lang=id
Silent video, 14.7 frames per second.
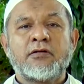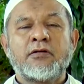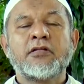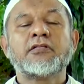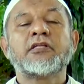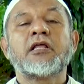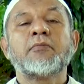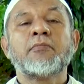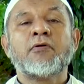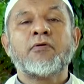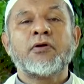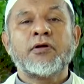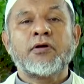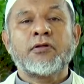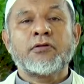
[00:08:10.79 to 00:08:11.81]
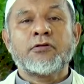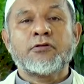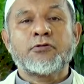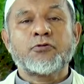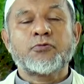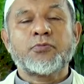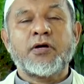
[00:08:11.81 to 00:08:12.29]
diterima oleh Allah
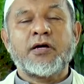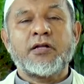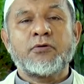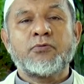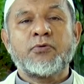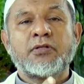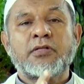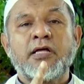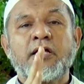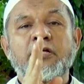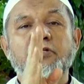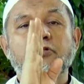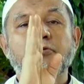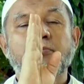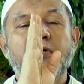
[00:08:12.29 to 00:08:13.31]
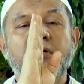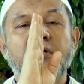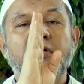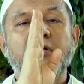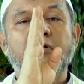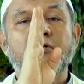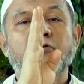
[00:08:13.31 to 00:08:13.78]
Subhanahu wa taala
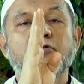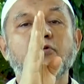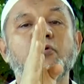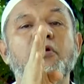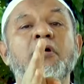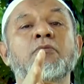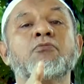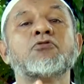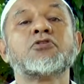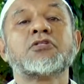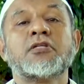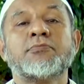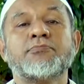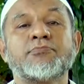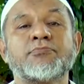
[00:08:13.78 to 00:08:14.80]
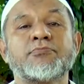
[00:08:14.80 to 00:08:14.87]
sebagai seorang muslim.